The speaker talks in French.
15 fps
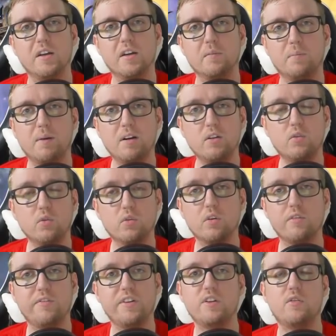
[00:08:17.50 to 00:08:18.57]
pas mal
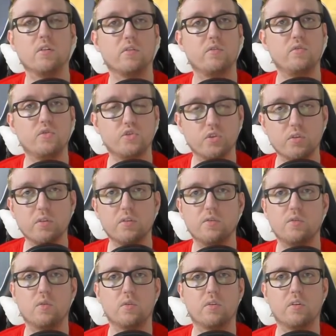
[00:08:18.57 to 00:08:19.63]
d'autres features du jeu.
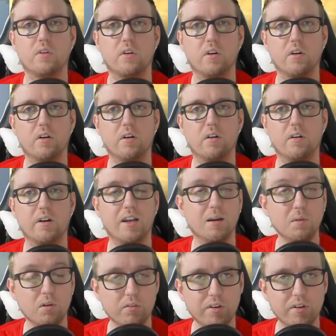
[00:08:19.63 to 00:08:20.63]
Donc, clairement, on va